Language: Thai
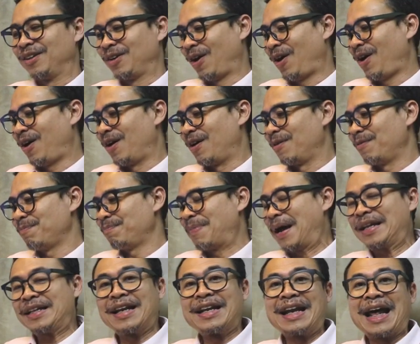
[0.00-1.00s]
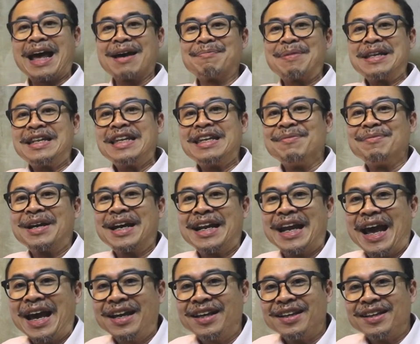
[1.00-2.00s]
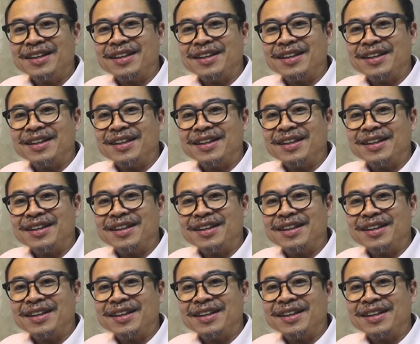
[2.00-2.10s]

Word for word: ก็พัฒนาไปดีเหมือนกันนะ